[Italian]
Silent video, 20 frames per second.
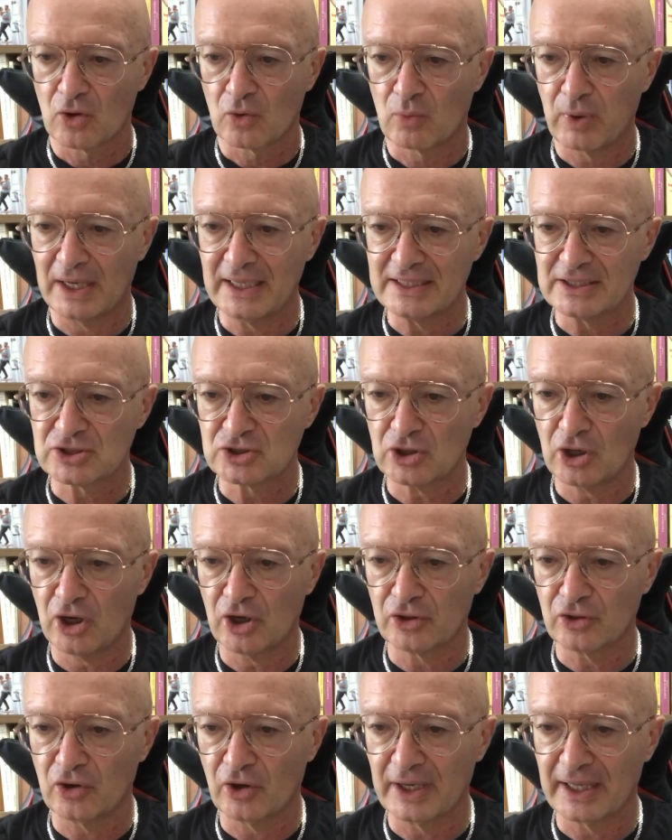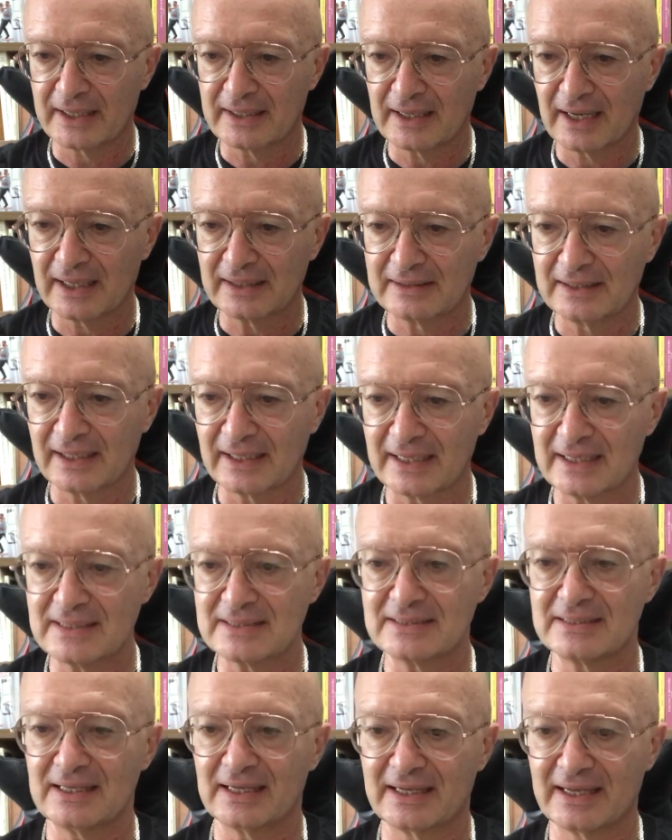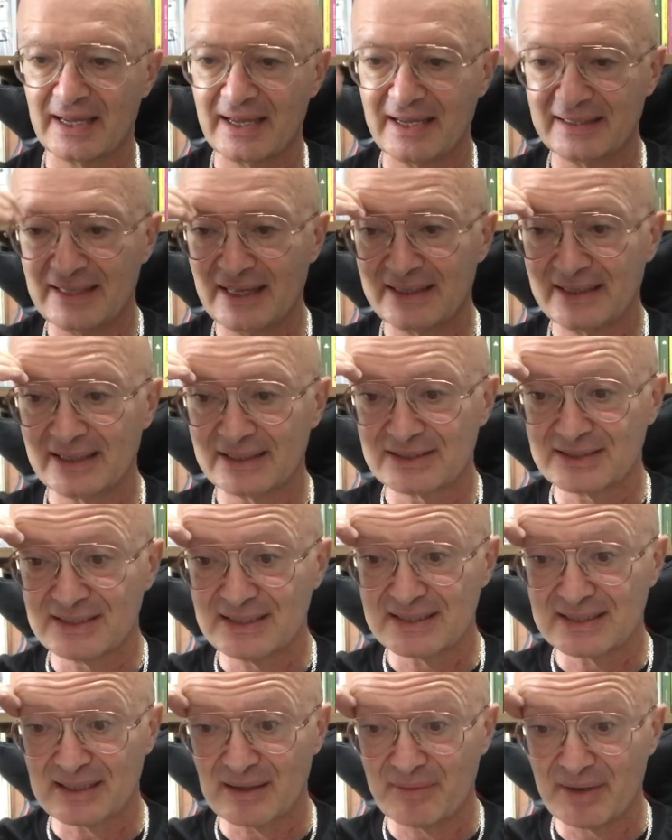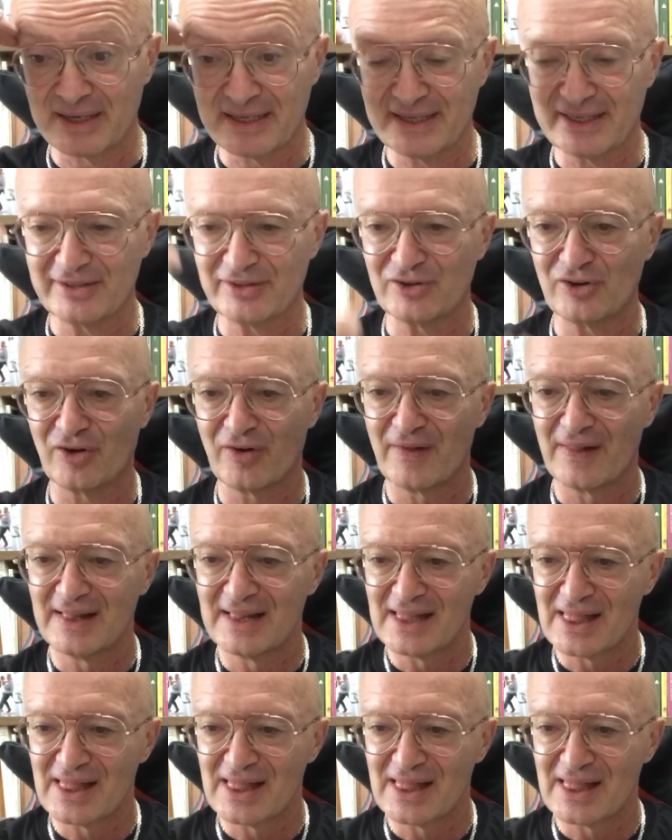quali sono le caratteristiche del narcisista maligno